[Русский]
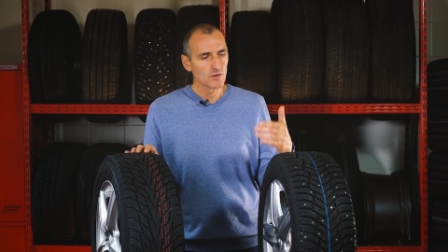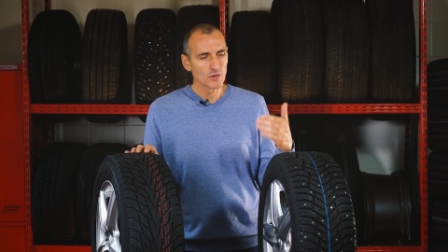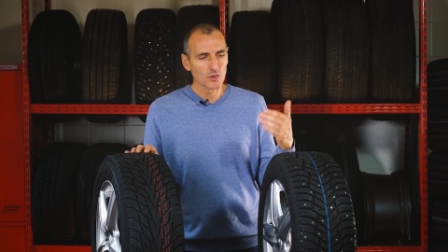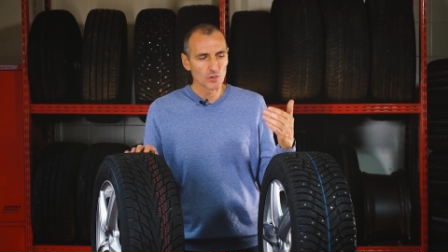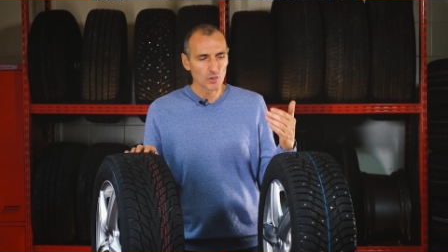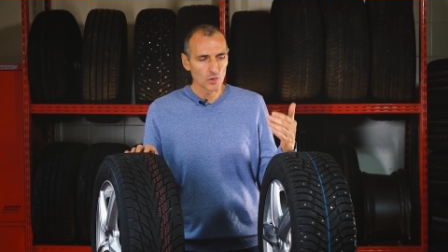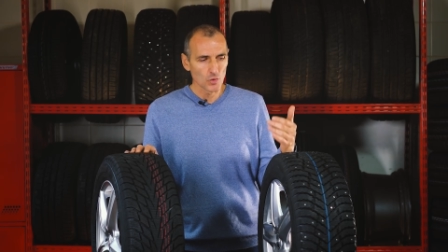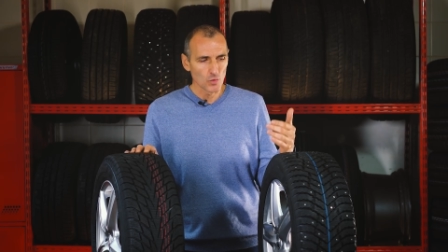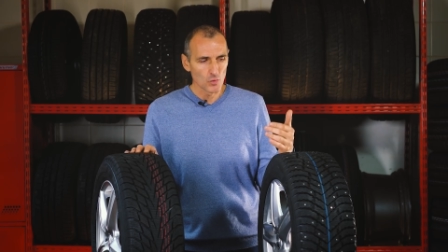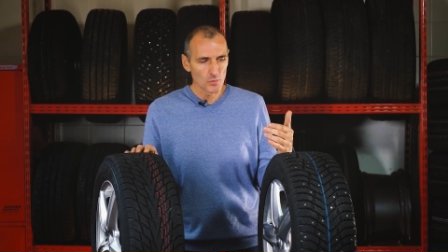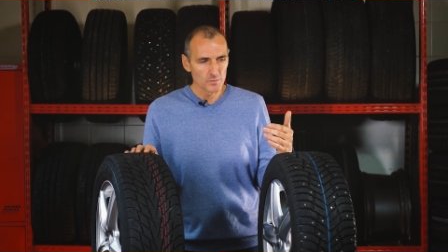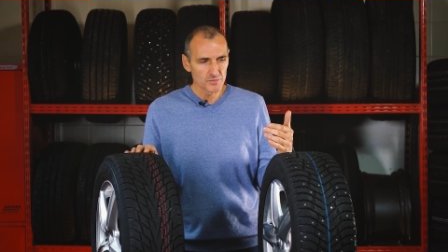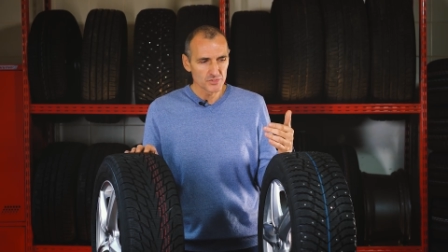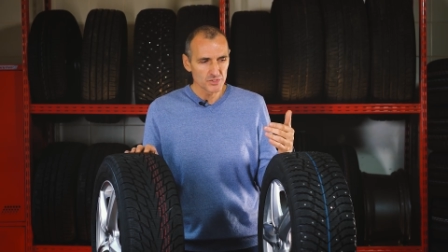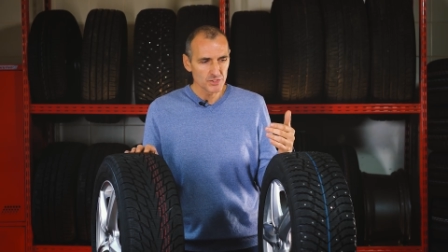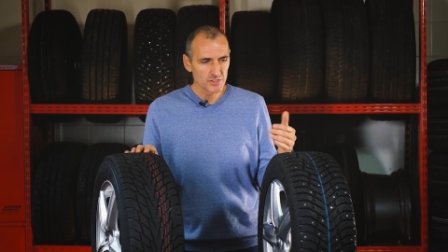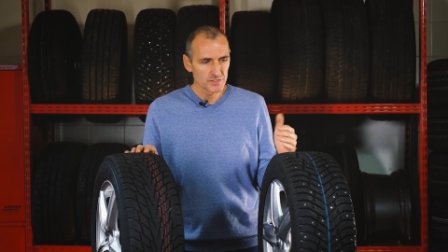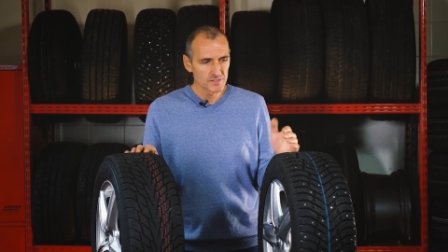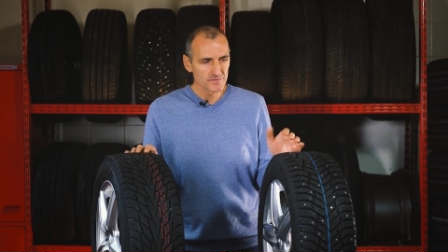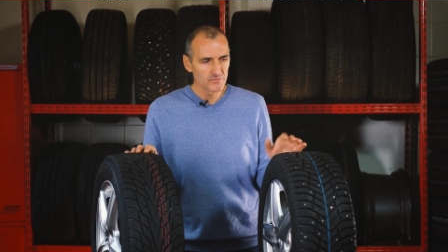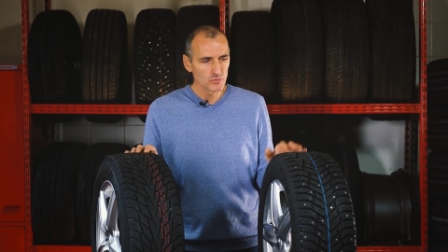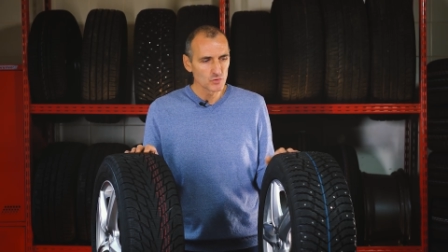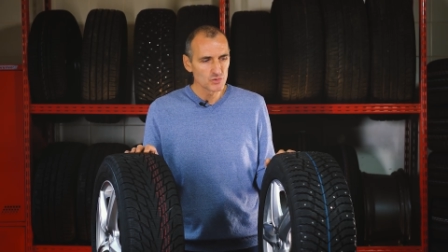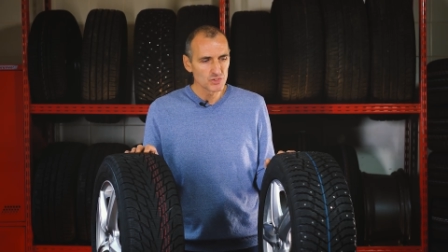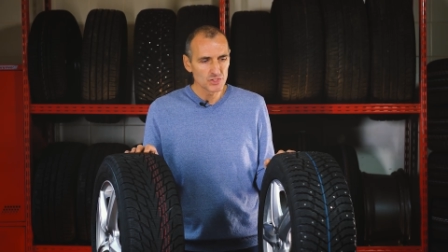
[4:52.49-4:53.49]
громче
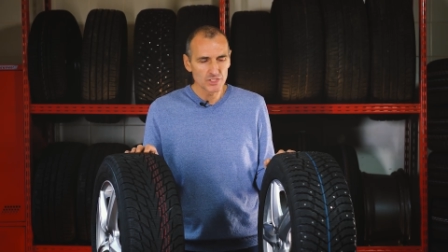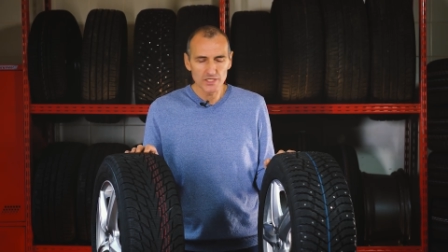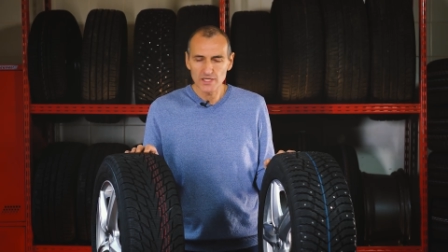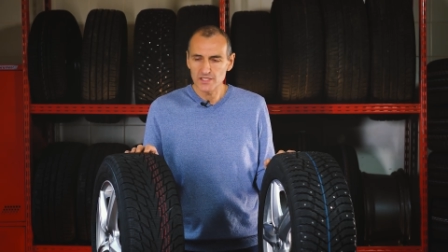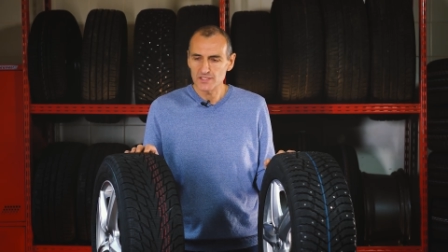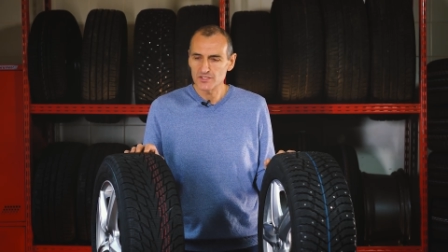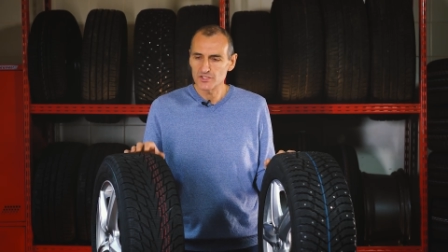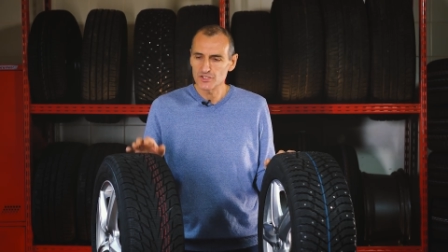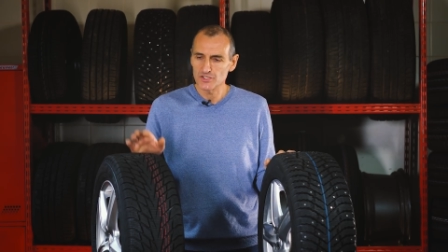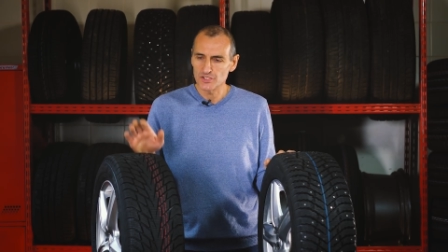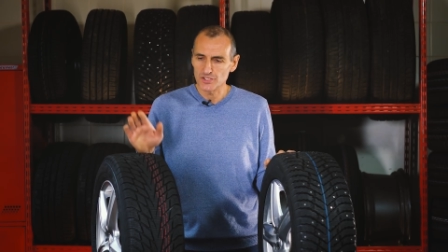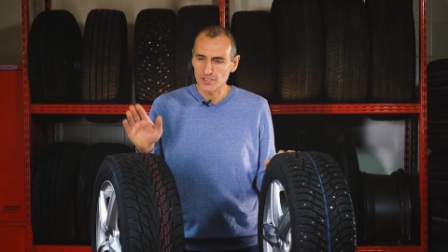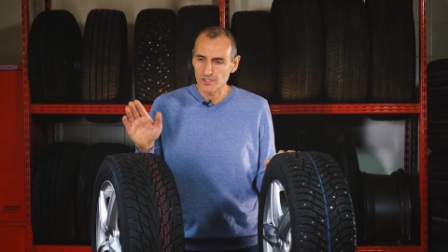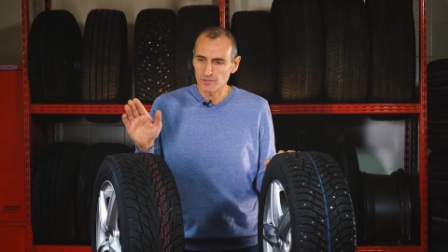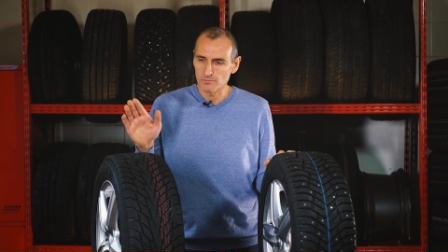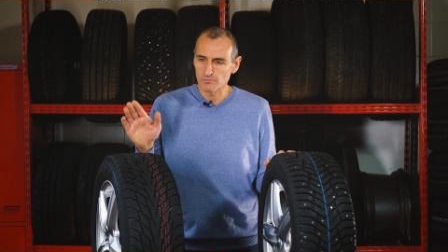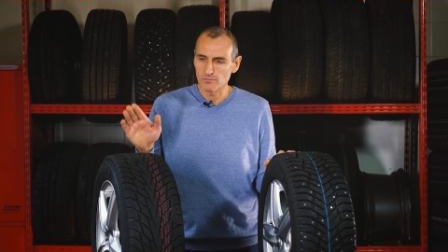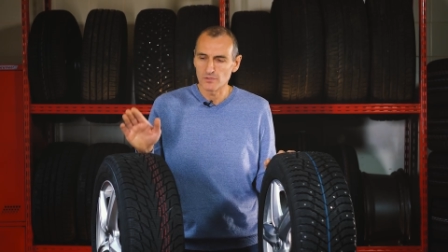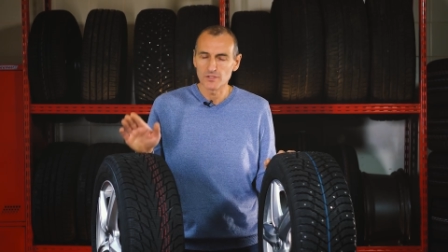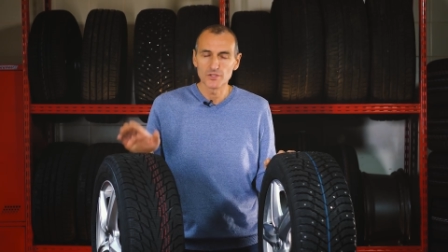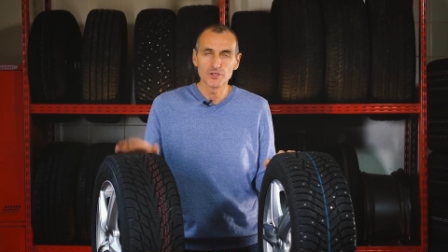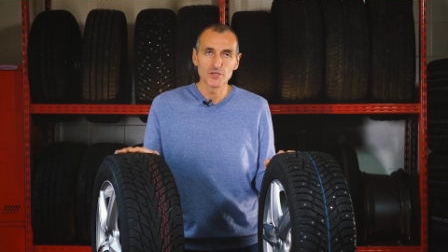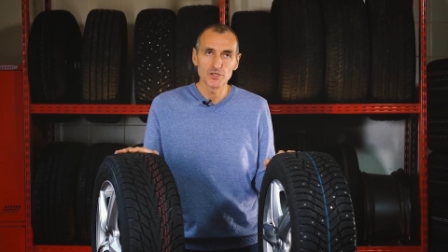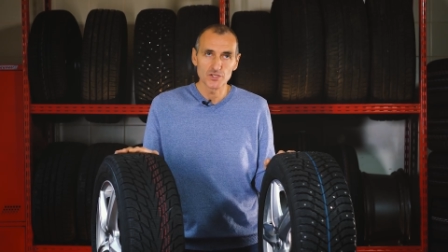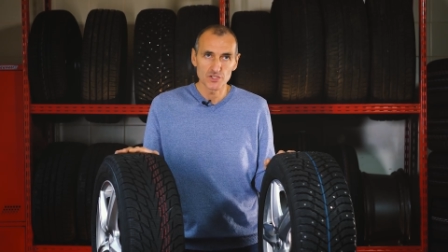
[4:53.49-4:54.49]
звучат,
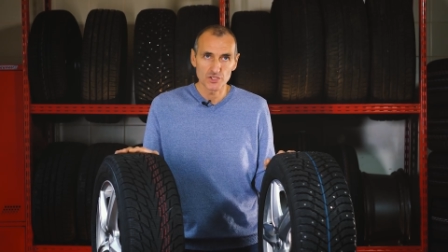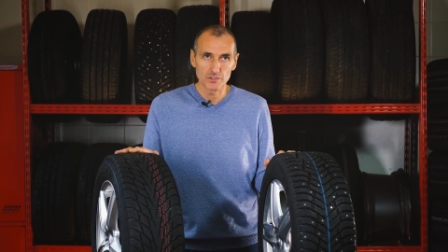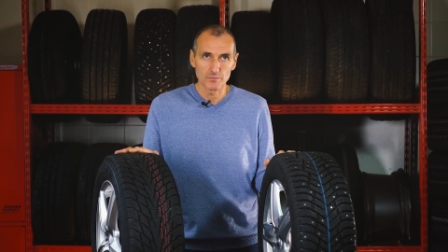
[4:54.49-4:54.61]
чем не